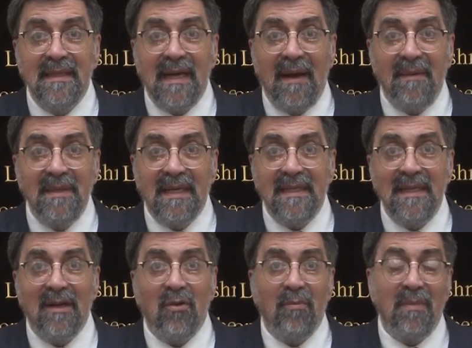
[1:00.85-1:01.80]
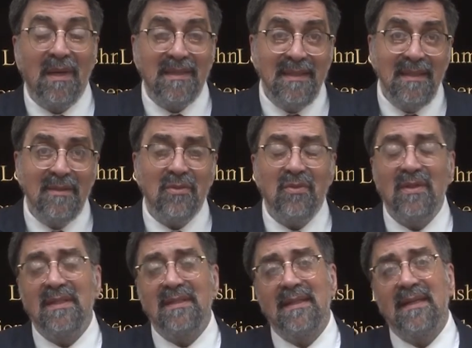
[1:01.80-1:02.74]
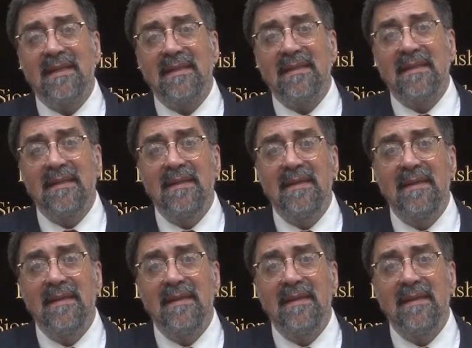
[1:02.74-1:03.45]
Había que ir a combatir con toda esa gente.